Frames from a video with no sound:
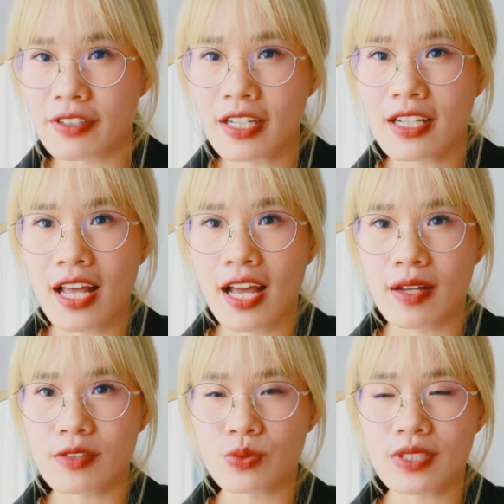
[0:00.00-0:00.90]
vậy nên
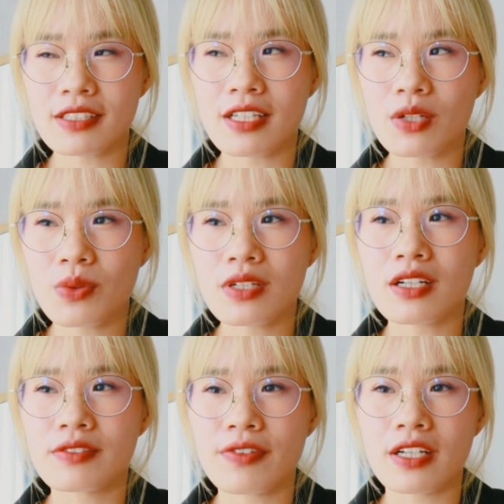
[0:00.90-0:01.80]
là chúng ta sẽ luôn
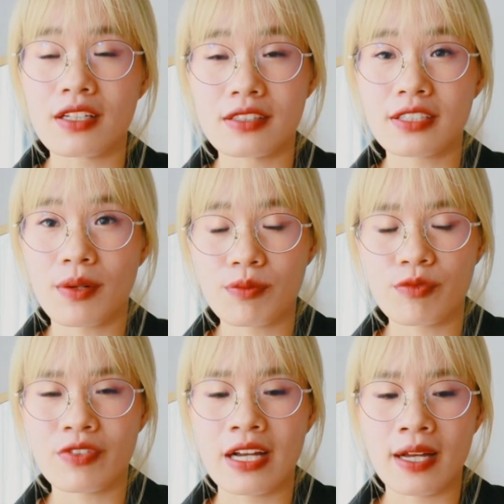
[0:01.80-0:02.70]
cần phải cẩn
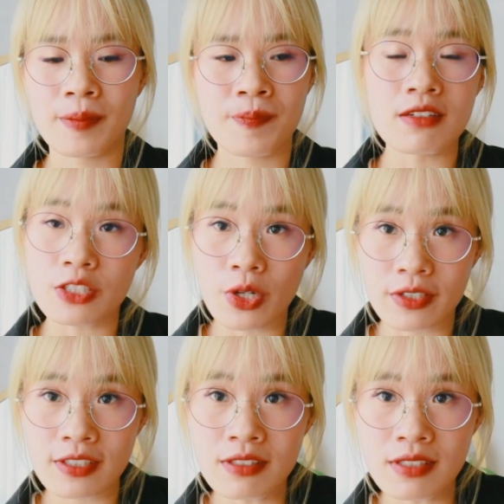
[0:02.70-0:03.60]
trọng và lựa chọn
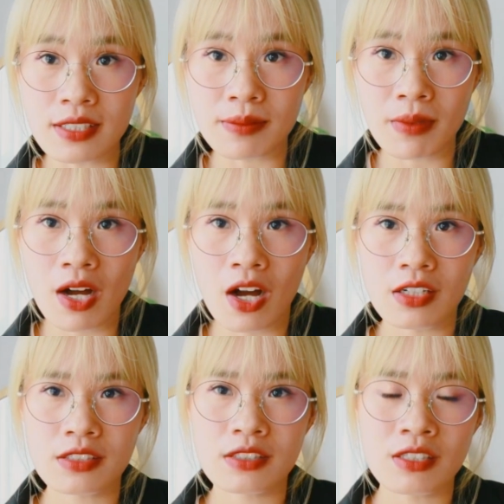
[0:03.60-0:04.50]
những người mà họ
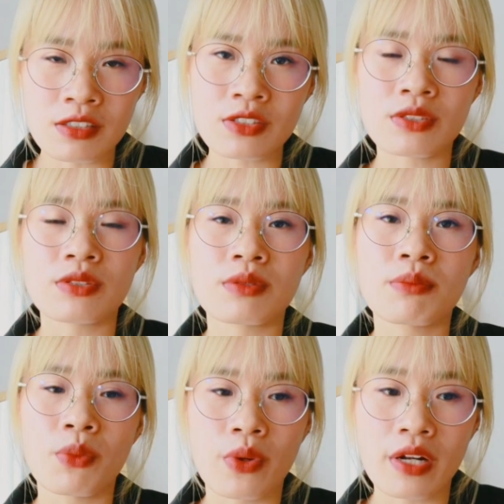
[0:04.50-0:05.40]
thực sự
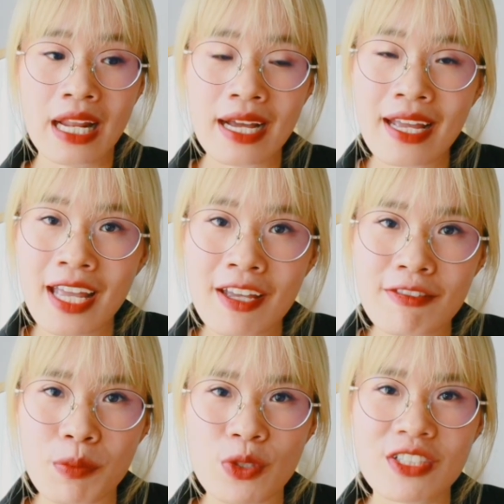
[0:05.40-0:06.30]
muốn lắng nghe
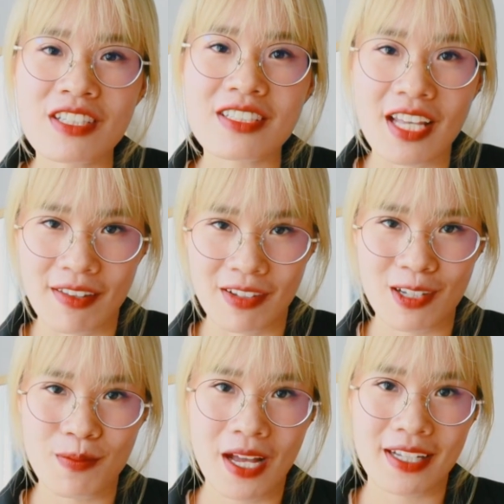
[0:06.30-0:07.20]
và muốn chia sẻ với
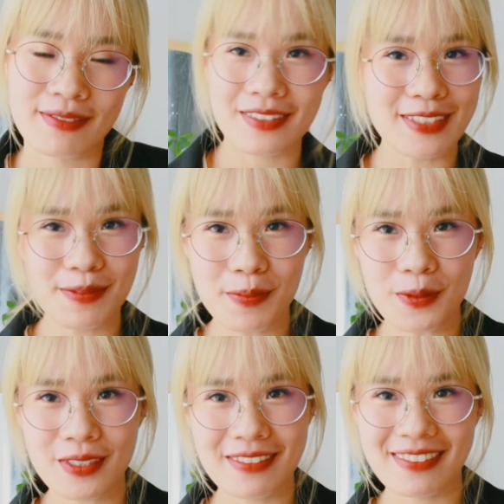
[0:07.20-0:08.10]
các bạn đừng
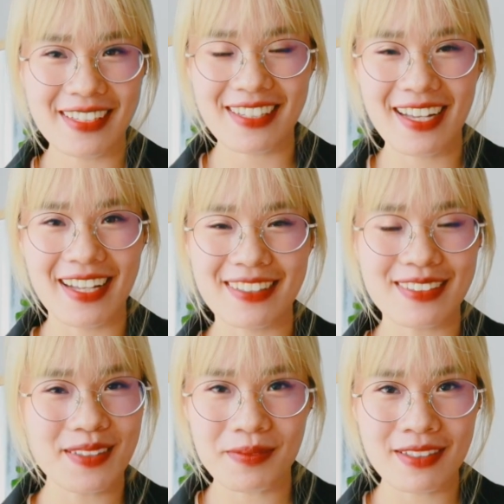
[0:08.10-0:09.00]
post tất cả những
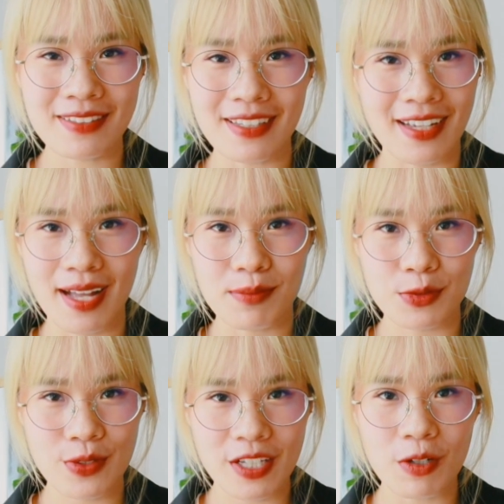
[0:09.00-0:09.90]
tâm tư tình cảm
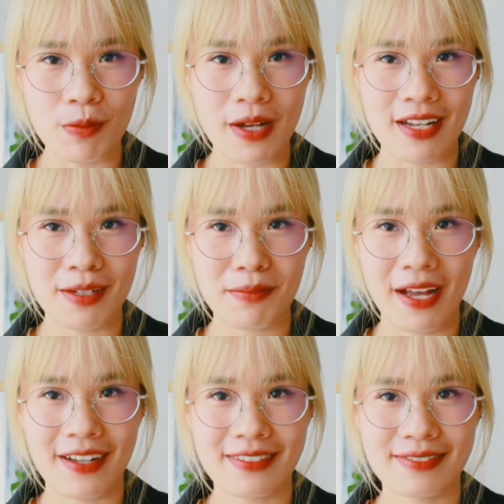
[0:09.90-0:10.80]
suy nghĩ của bạn lên mạng